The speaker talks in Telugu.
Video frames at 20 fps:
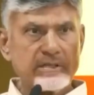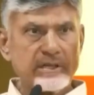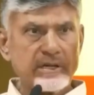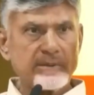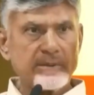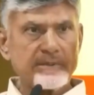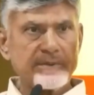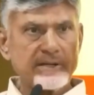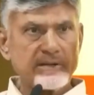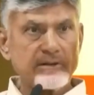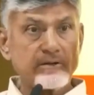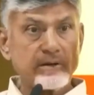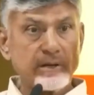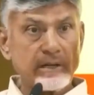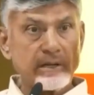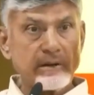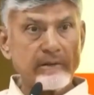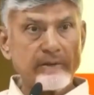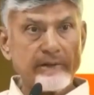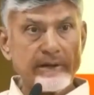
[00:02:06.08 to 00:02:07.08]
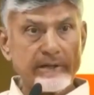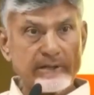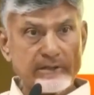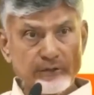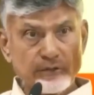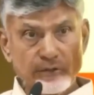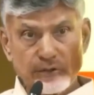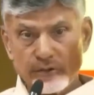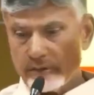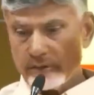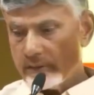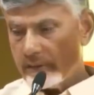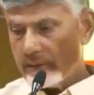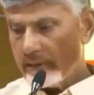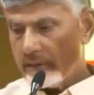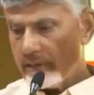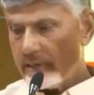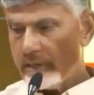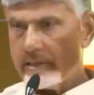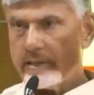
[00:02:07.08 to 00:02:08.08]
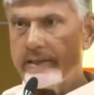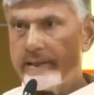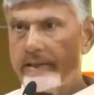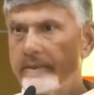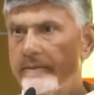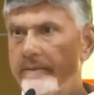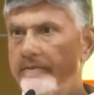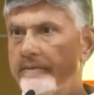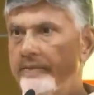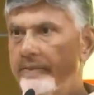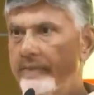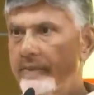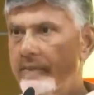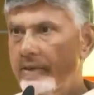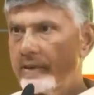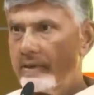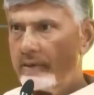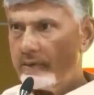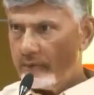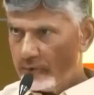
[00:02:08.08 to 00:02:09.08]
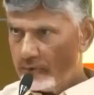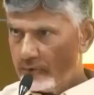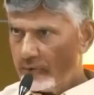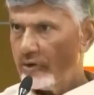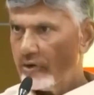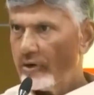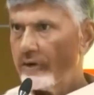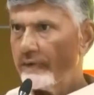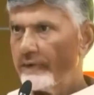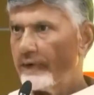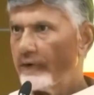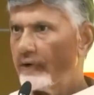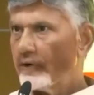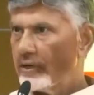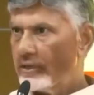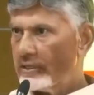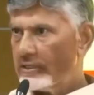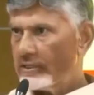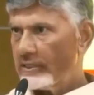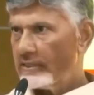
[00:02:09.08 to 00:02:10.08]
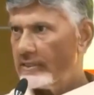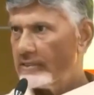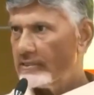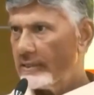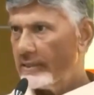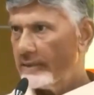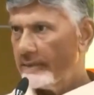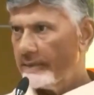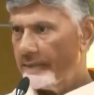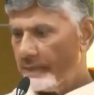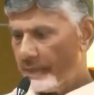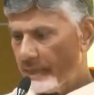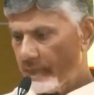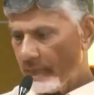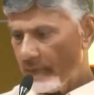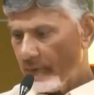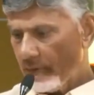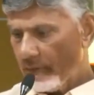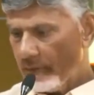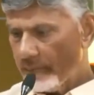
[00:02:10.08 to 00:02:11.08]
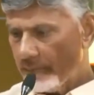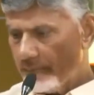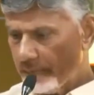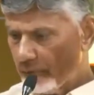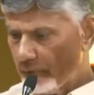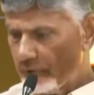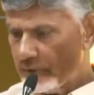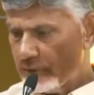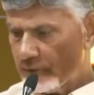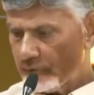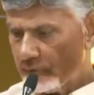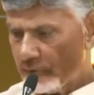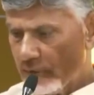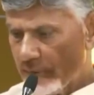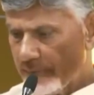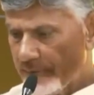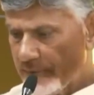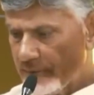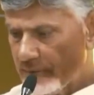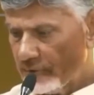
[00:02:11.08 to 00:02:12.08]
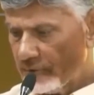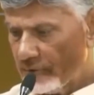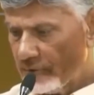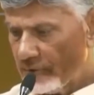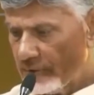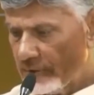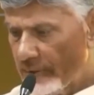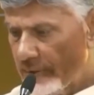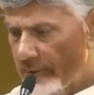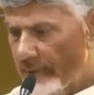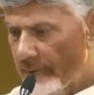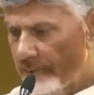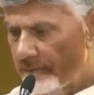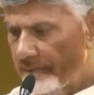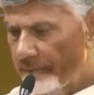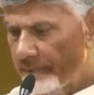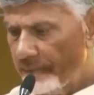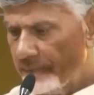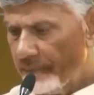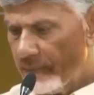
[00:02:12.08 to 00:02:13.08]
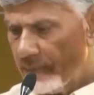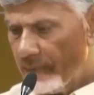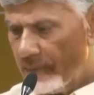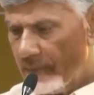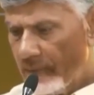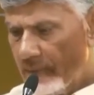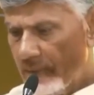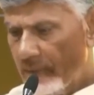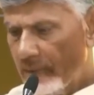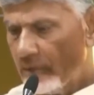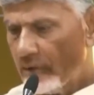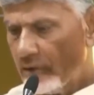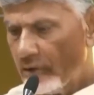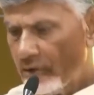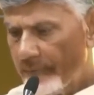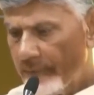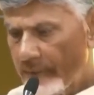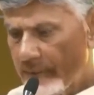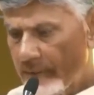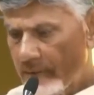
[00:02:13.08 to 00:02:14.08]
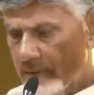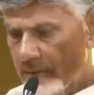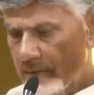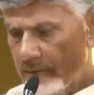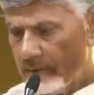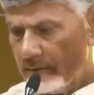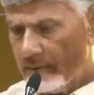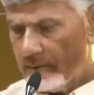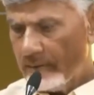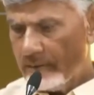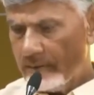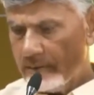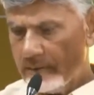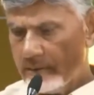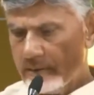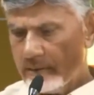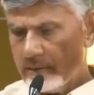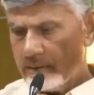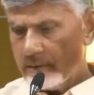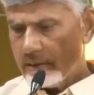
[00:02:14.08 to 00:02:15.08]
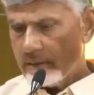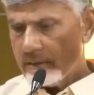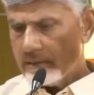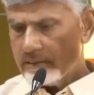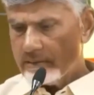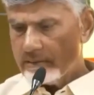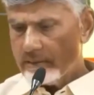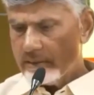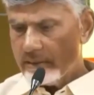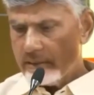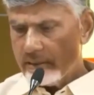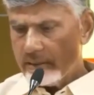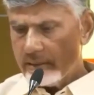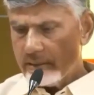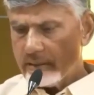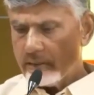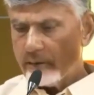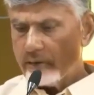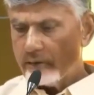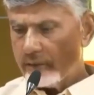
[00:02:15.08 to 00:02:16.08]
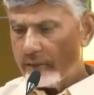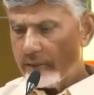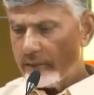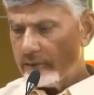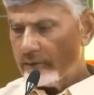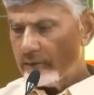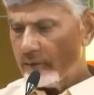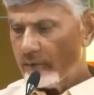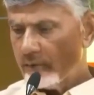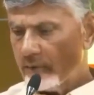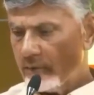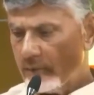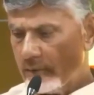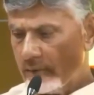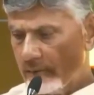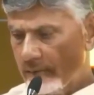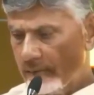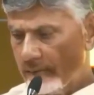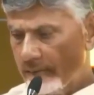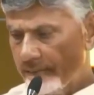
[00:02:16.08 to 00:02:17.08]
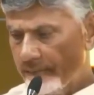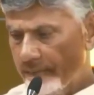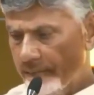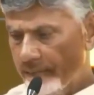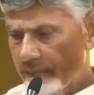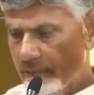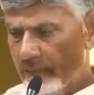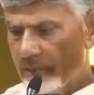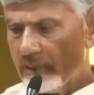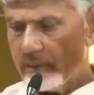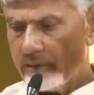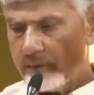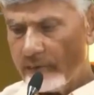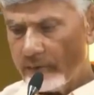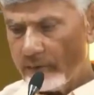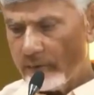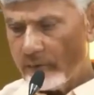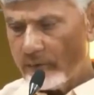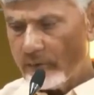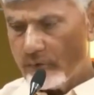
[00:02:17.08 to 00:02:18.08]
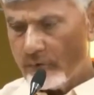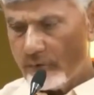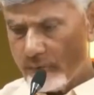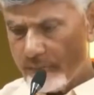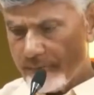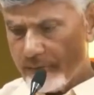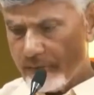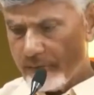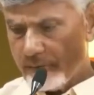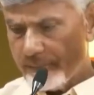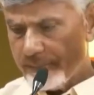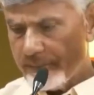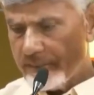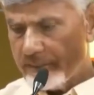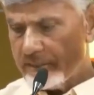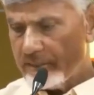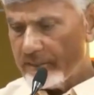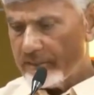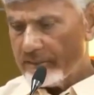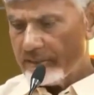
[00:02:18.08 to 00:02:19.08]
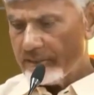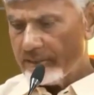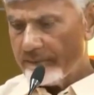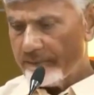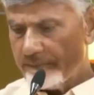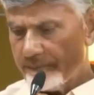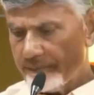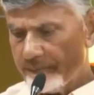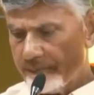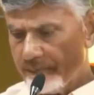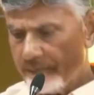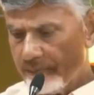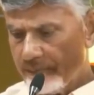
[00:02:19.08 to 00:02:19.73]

విశాఖపట్నం రైల్వే జోన్ క్లియర్ అయింది తొందరలోనే ఫౌండేషన్ వేస్తాం అది పూర్తి చేసుకునే పరిస్థితి వచ్చింది ఇంకొక పక్క రాజధాని కౌలు రైతులకు కూడా నాలుగు వందల కోట్ల రూపాయలు పే చేశాం